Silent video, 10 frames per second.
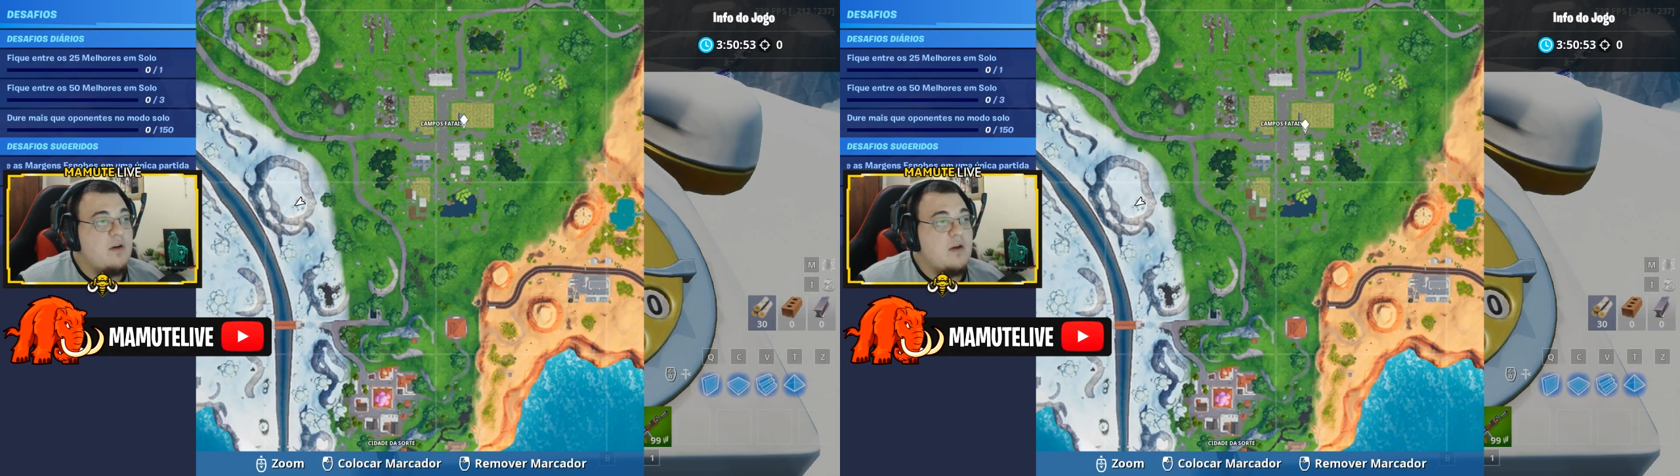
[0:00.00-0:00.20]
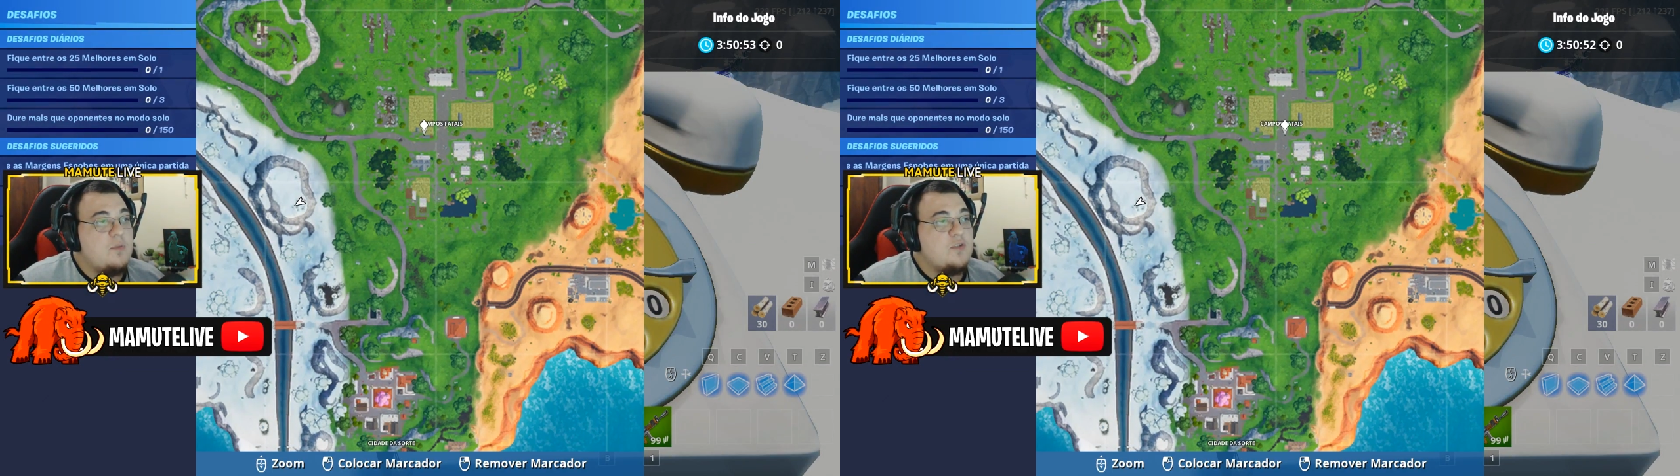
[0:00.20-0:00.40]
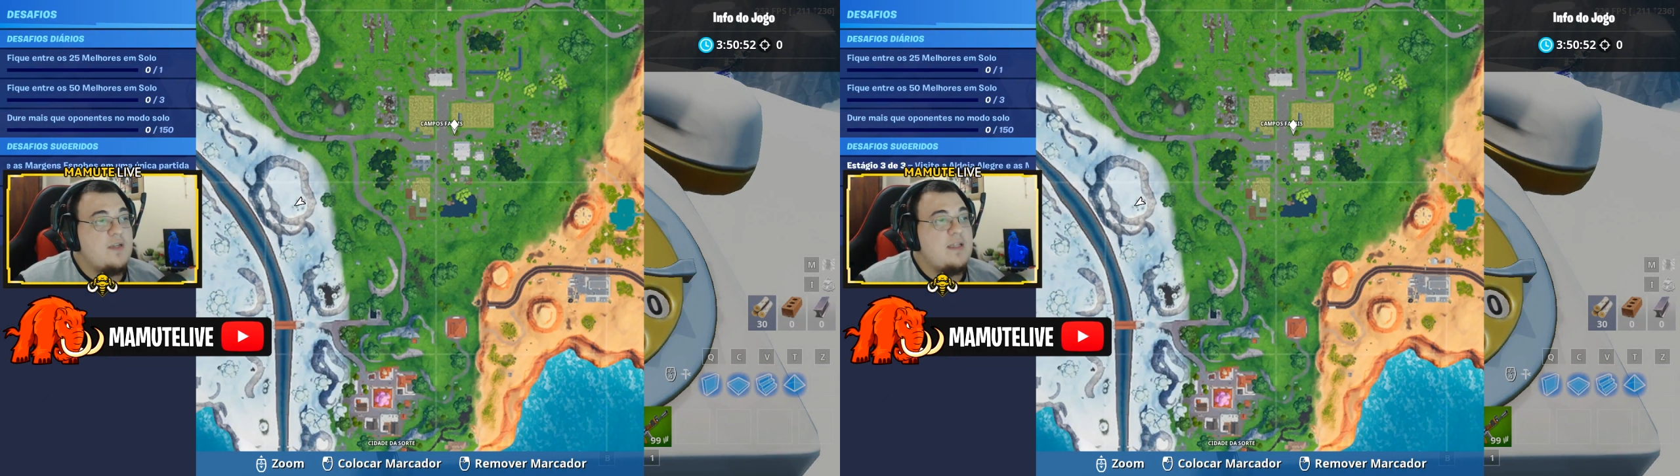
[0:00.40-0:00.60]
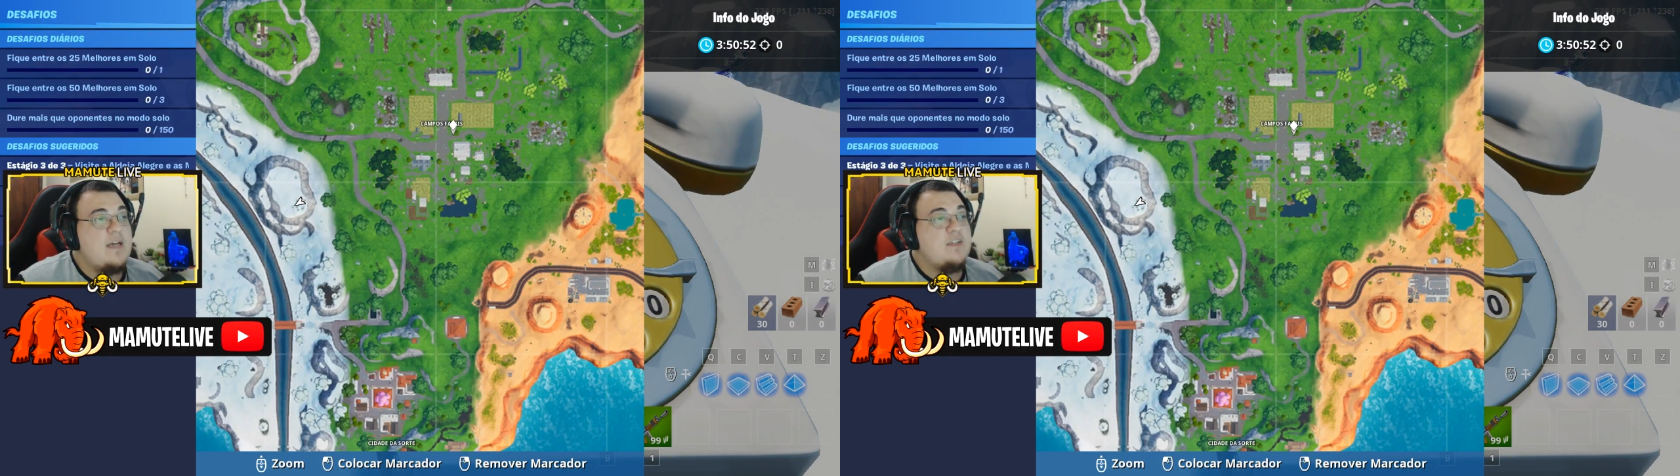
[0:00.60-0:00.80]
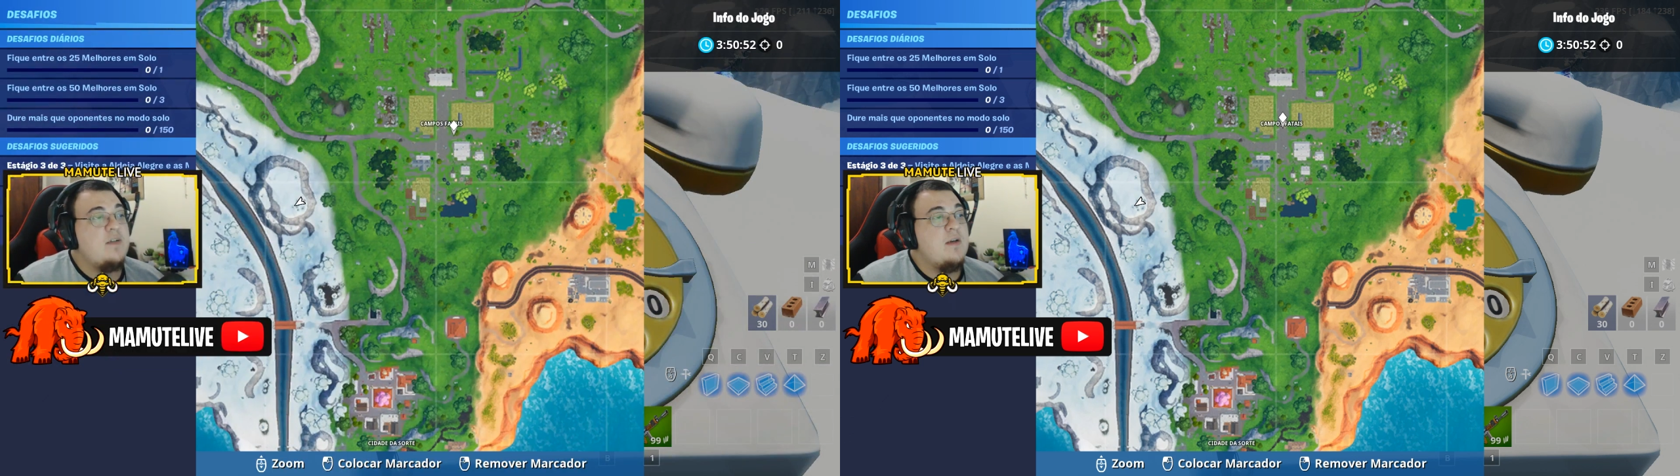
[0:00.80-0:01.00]
Ó, Campos
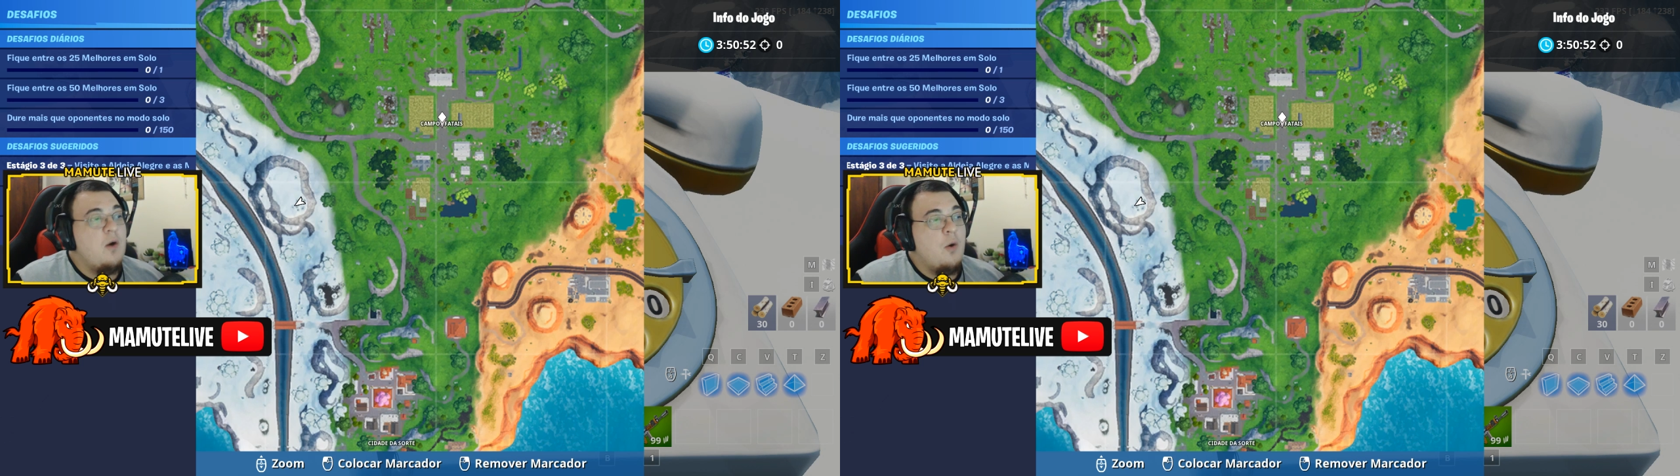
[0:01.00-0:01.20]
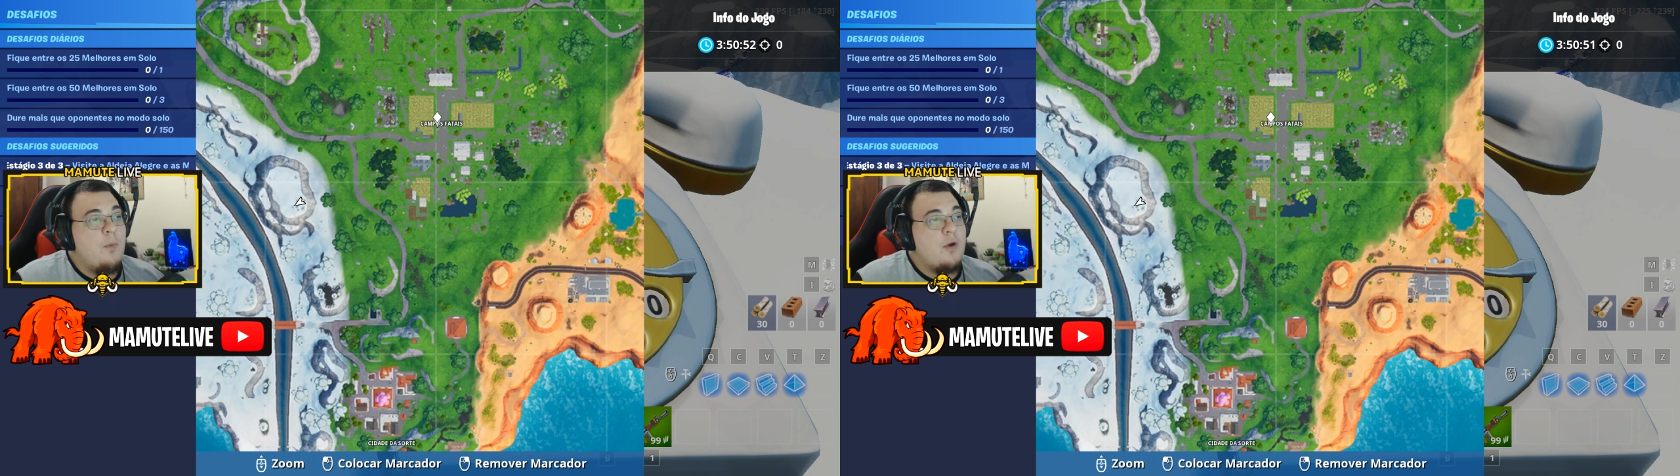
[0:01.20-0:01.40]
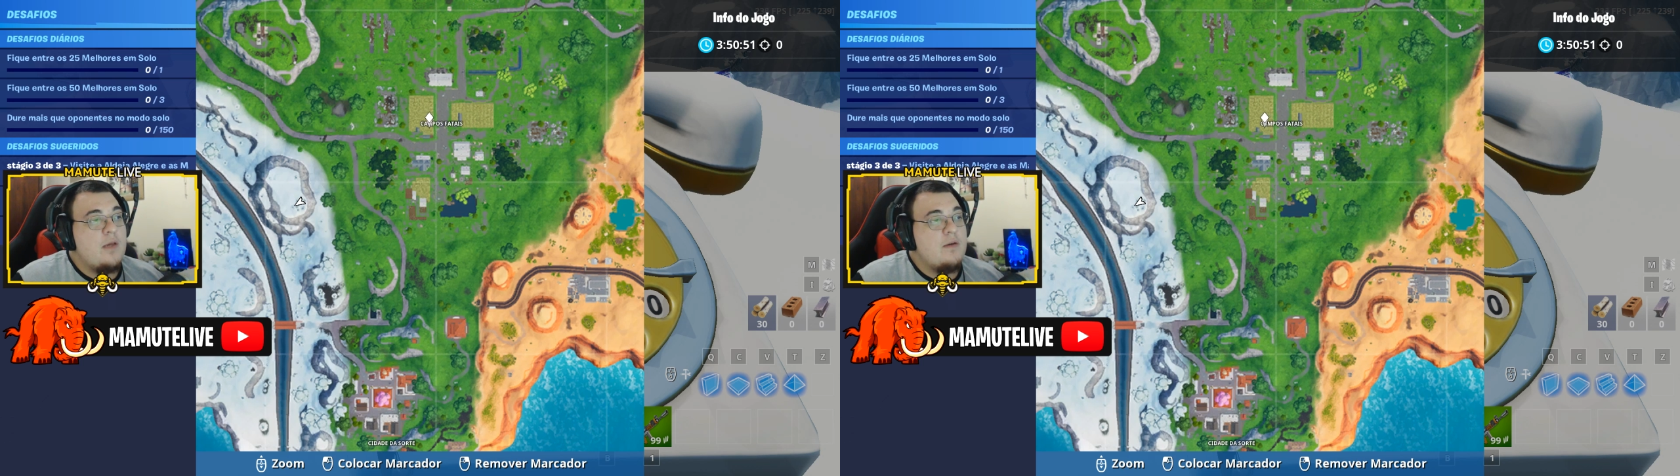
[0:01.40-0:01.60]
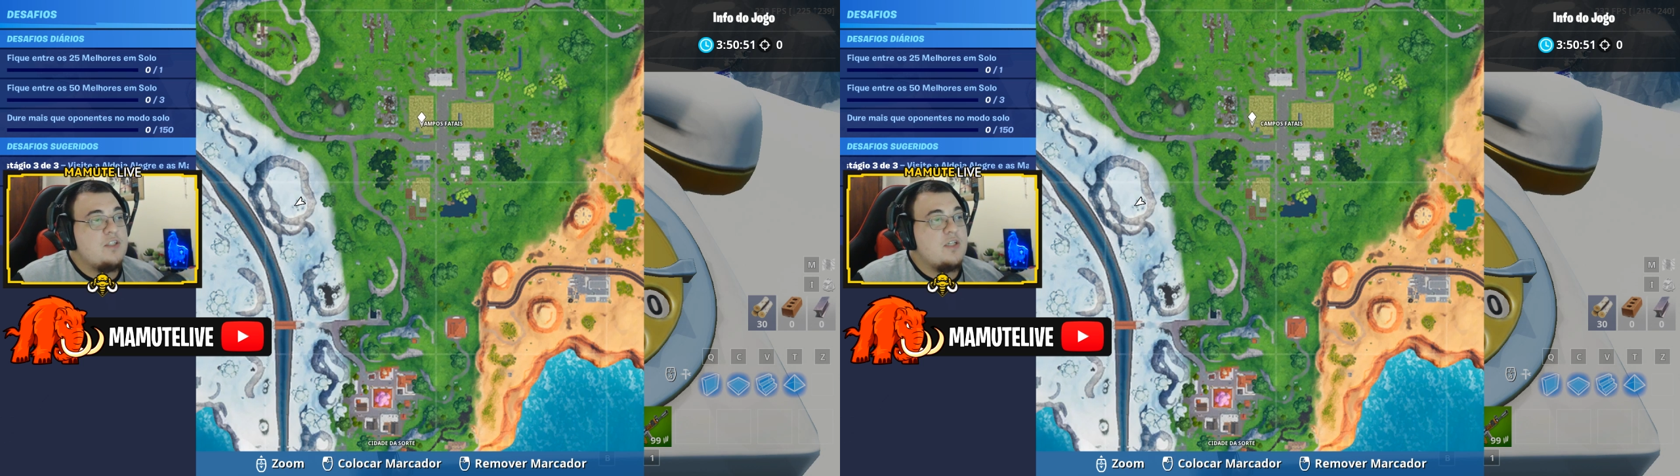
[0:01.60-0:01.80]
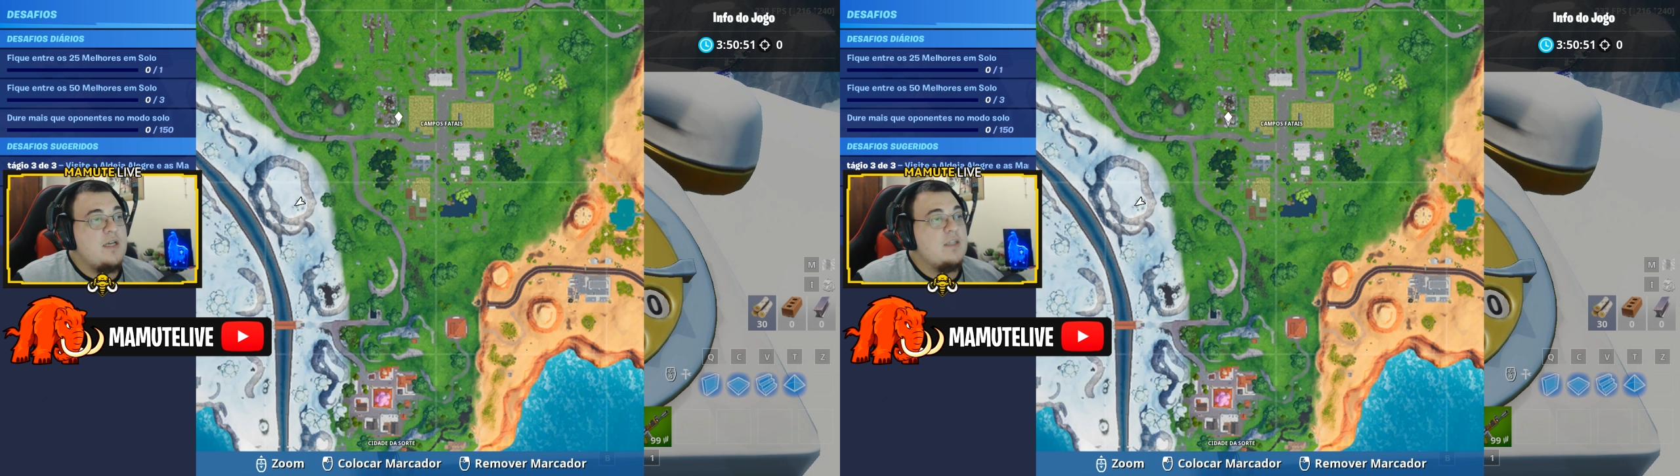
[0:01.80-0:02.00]
Fatais, um pouquinho à
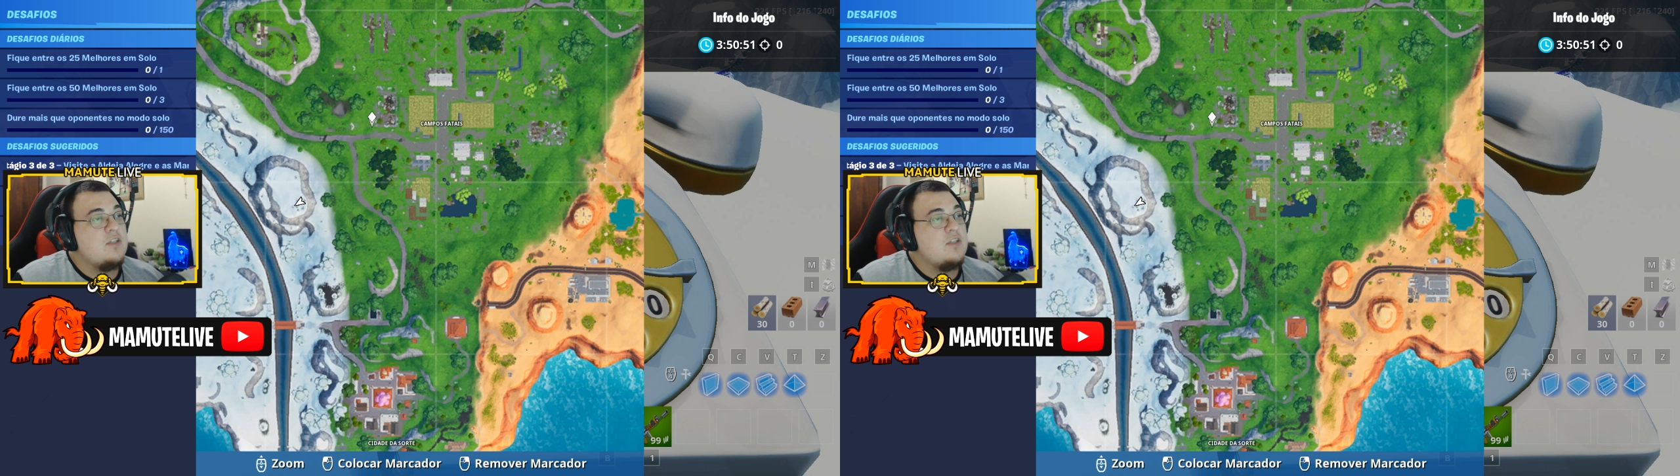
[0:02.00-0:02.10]
esquerda